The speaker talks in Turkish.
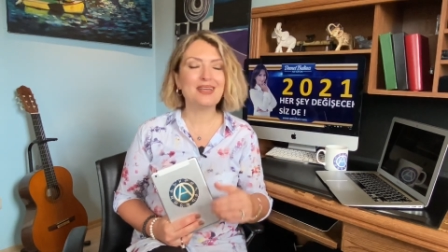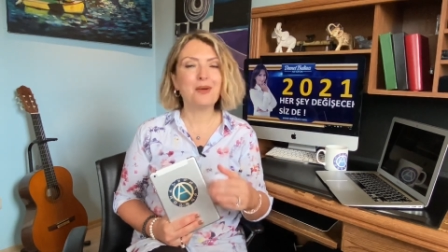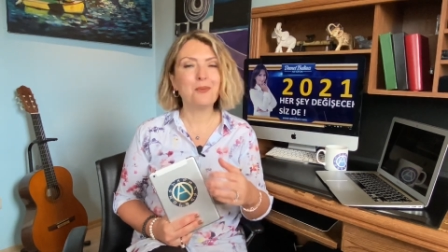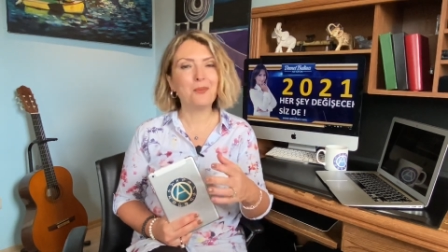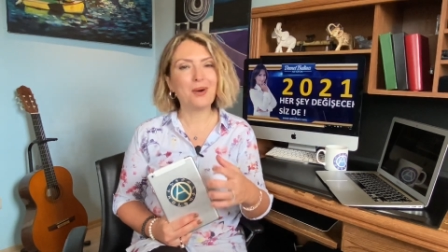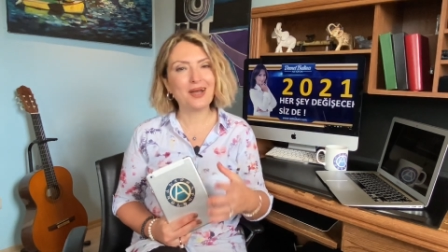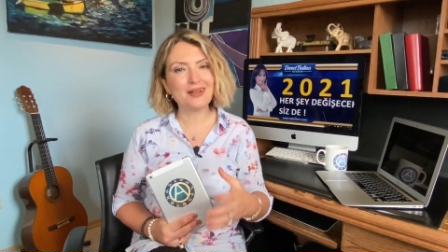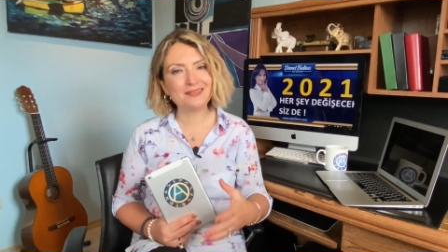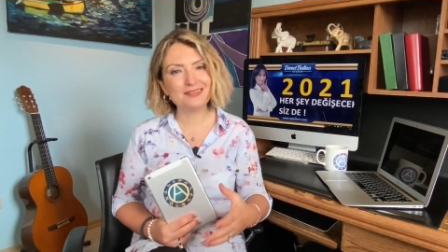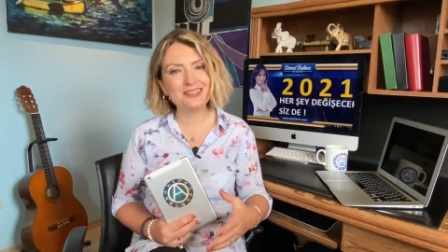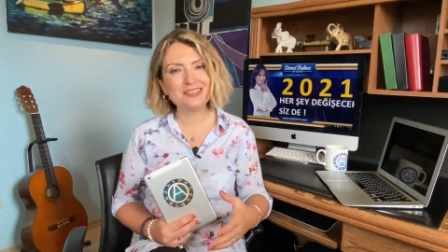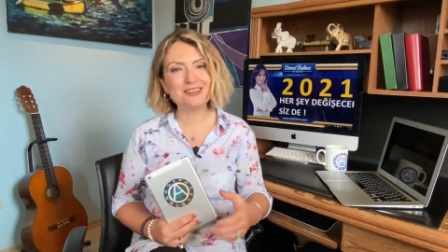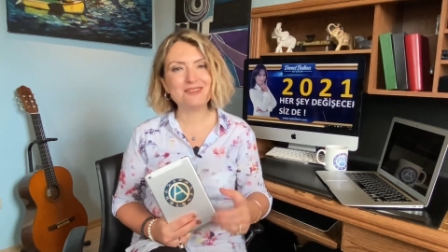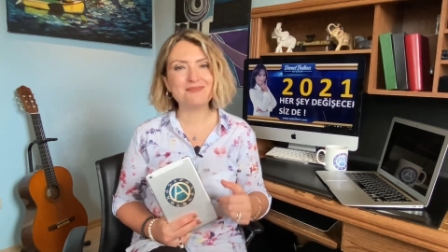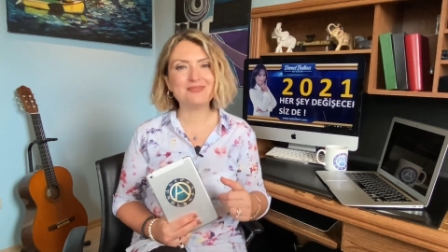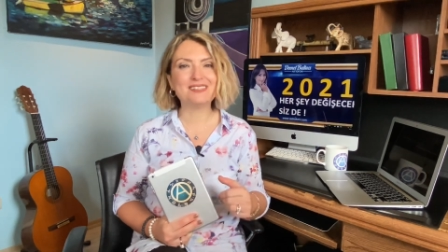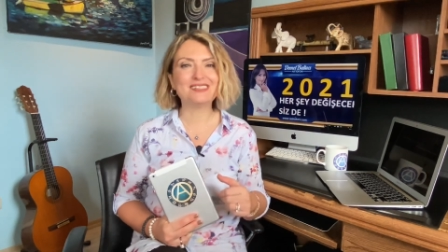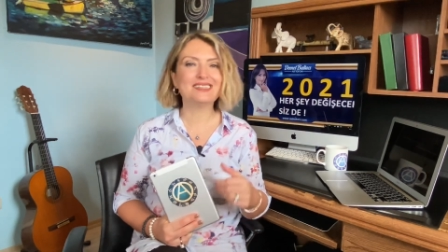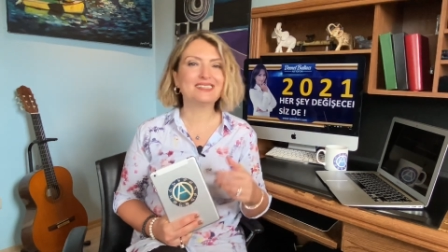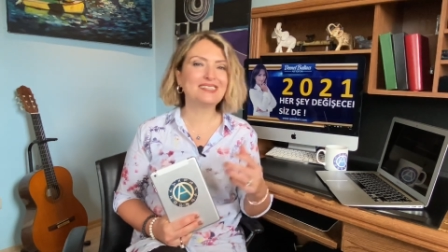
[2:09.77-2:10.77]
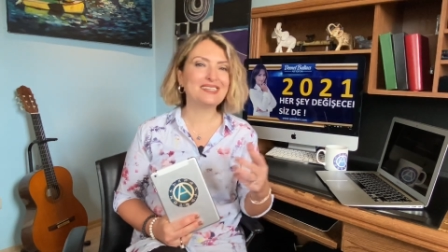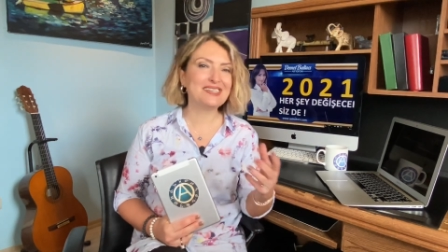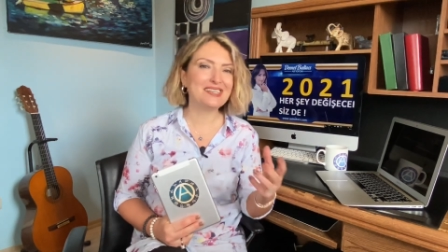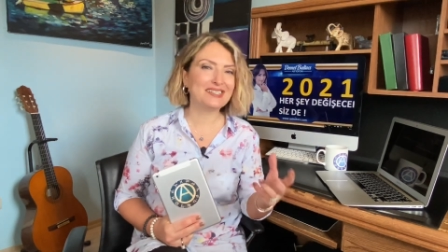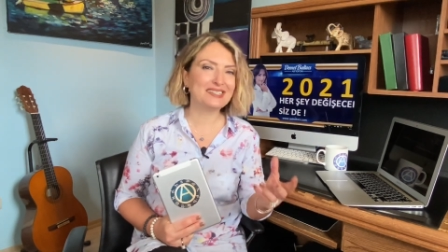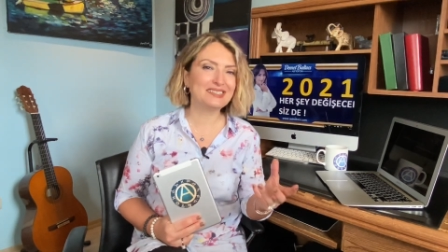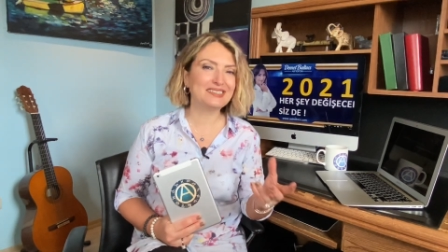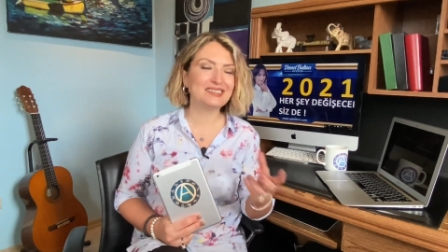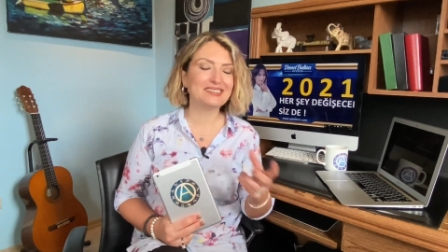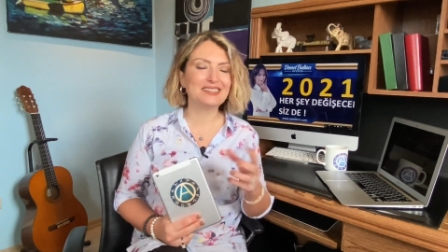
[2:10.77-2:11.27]
partnerimiz ya da
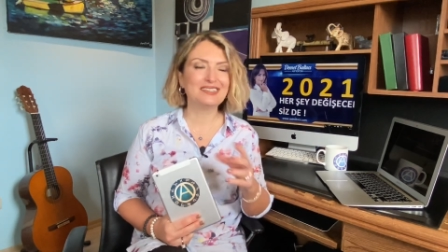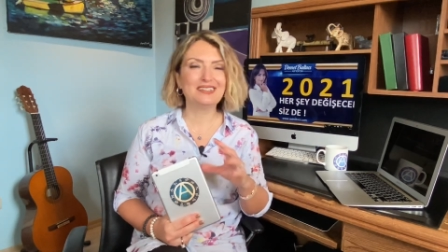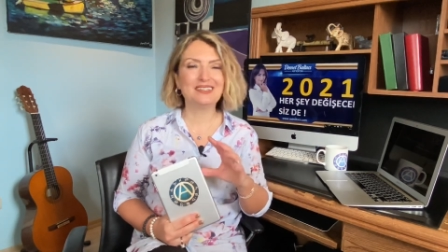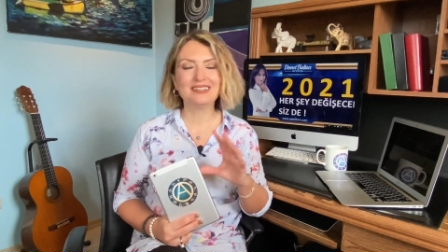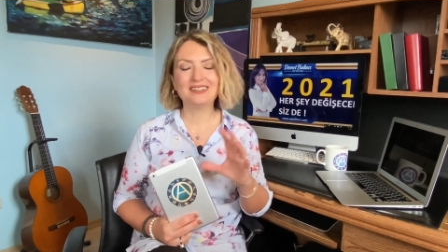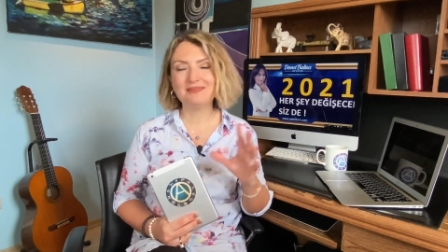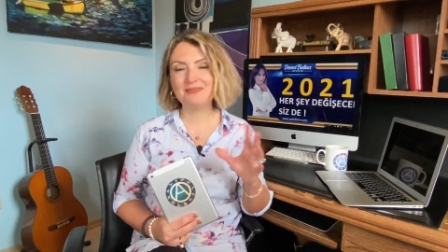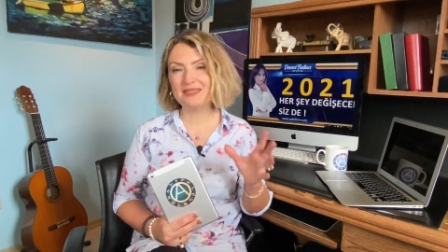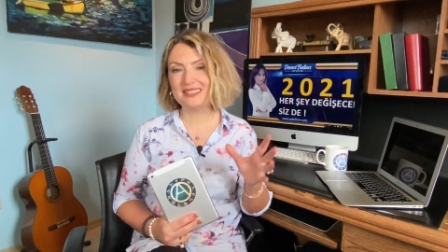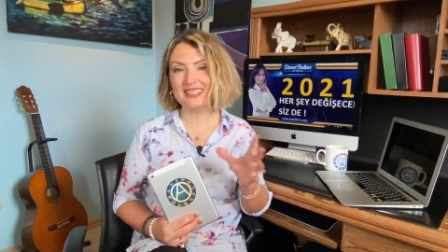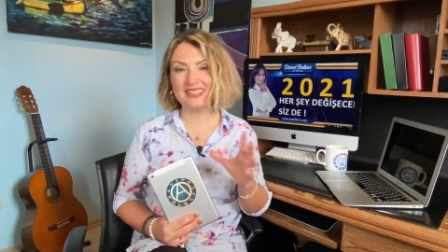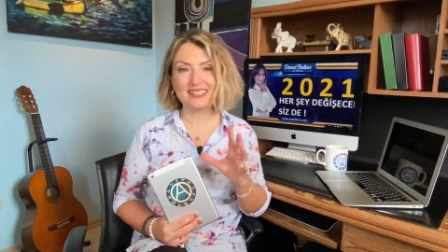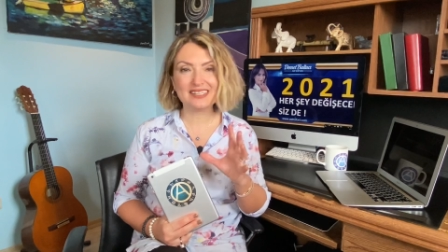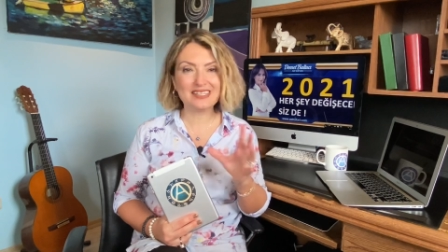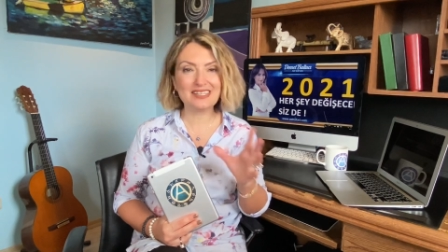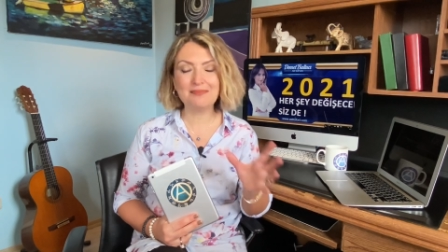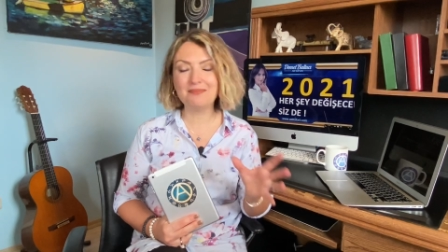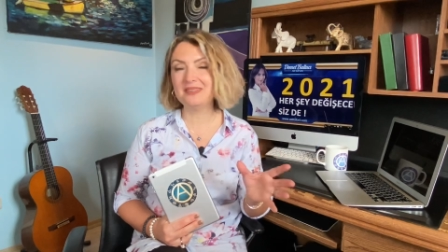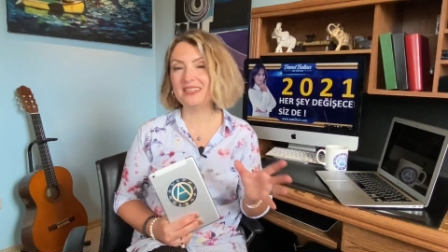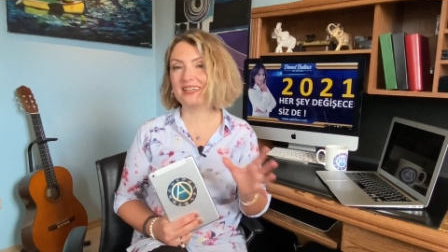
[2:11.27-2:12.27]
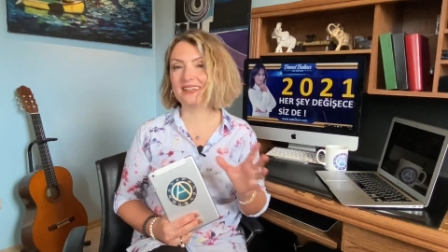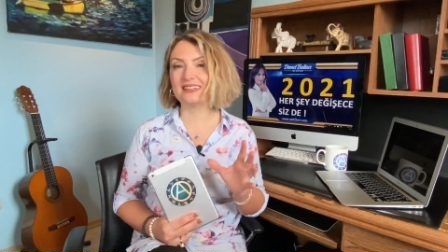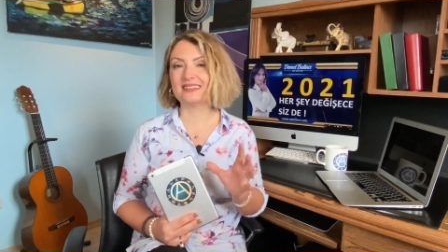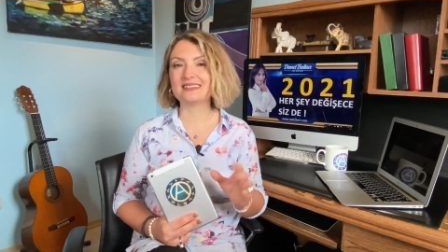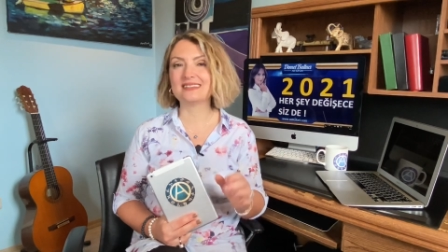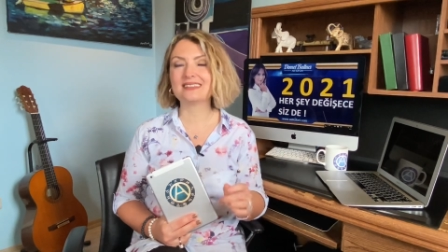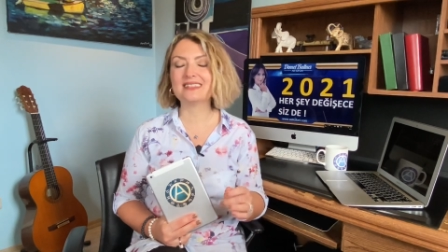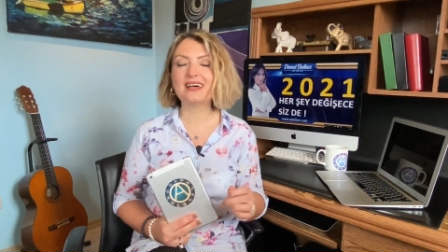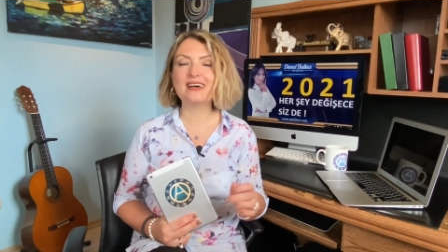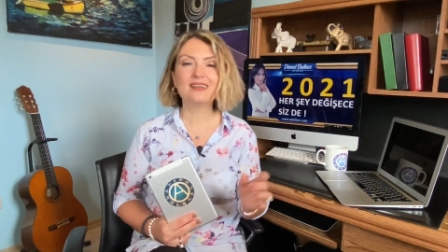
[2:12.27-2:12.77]
yakın bize kim
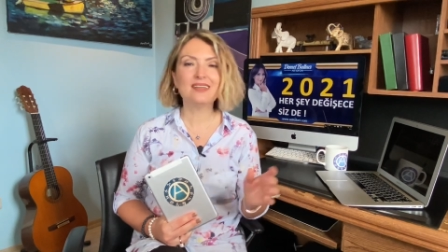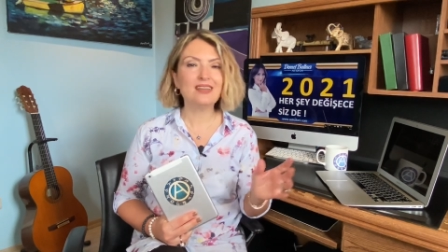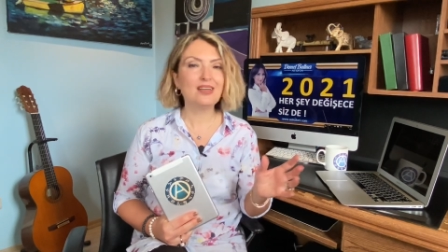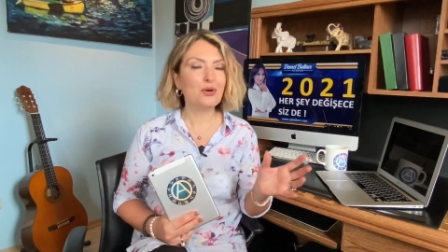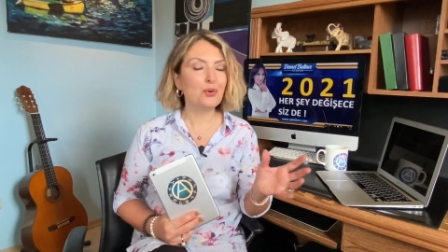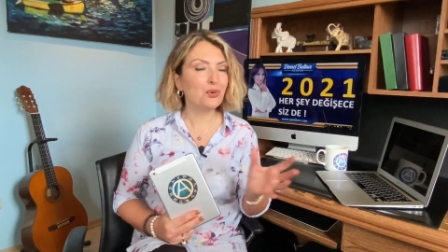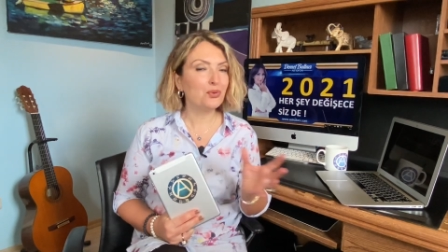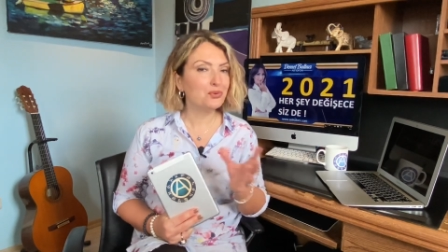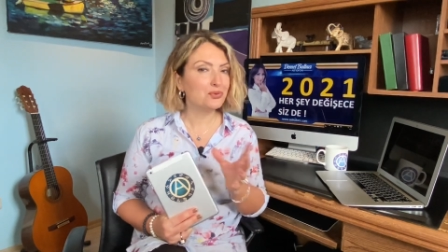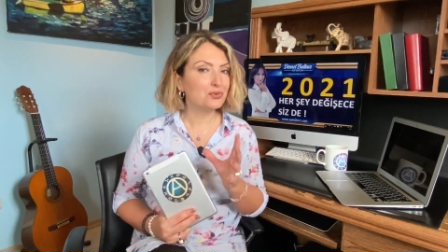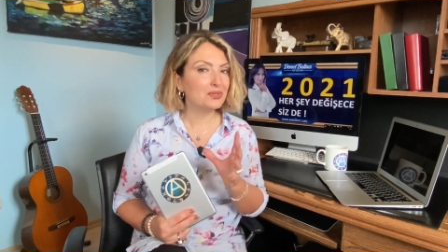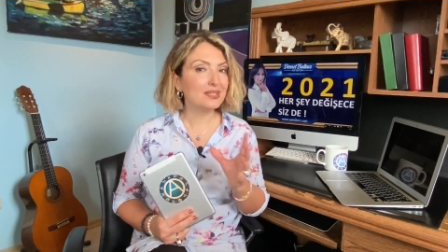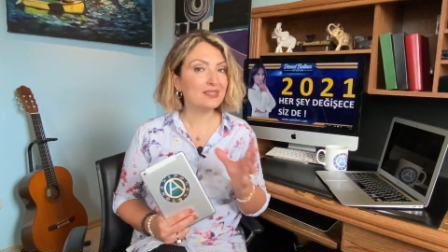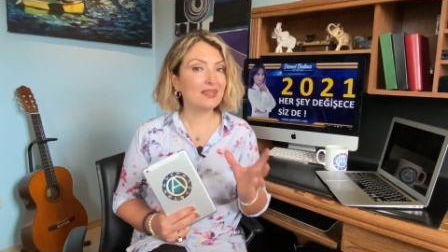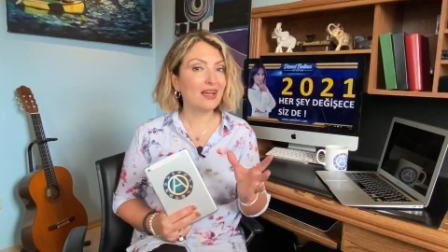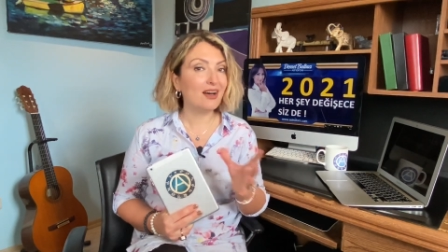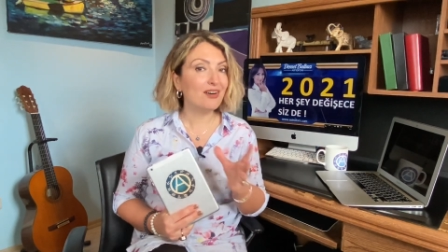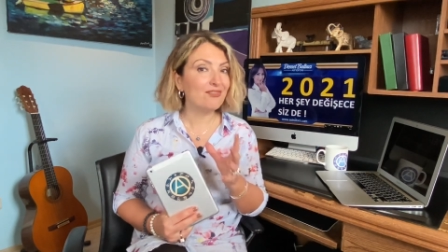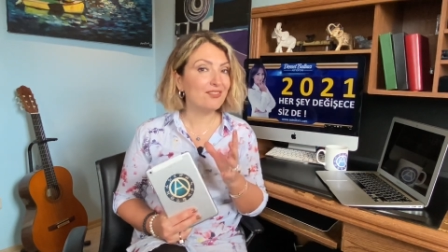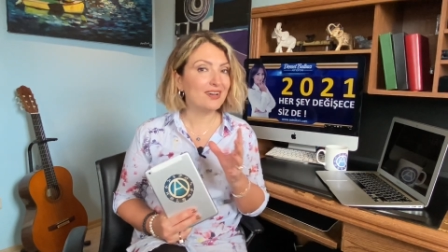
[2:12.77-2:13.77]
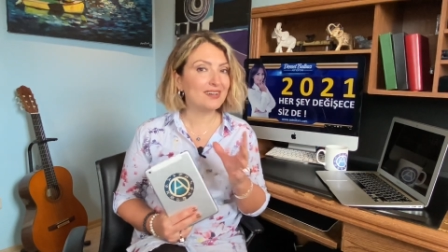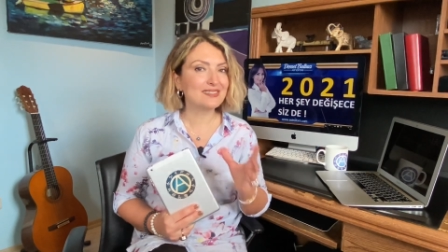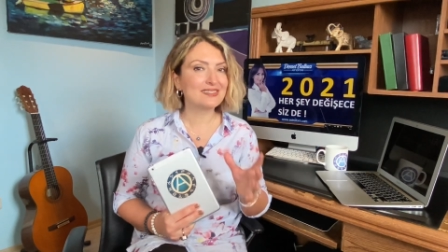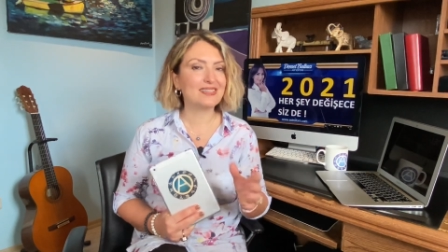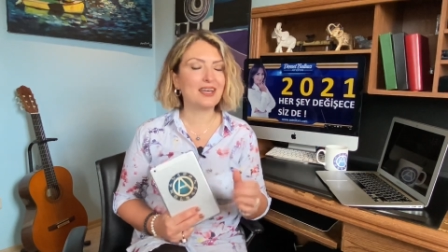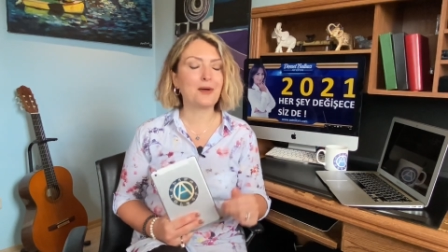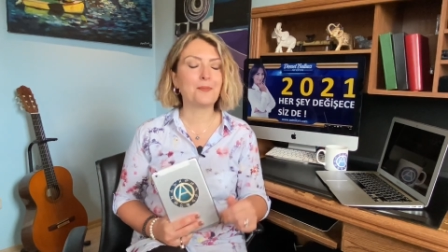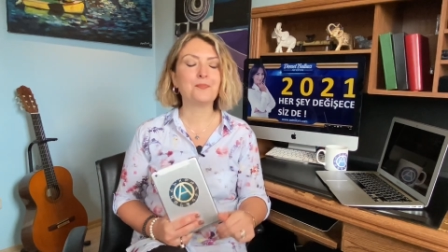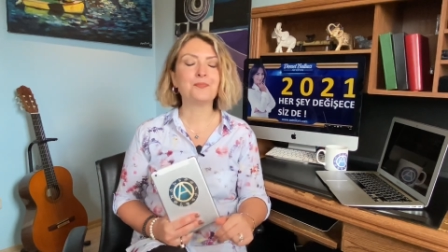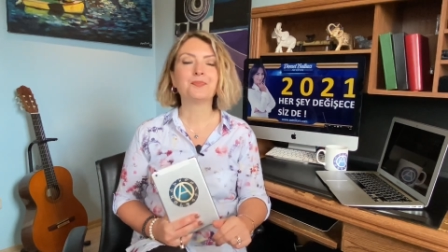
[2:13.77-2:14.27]
yakınsa onunla daha fazla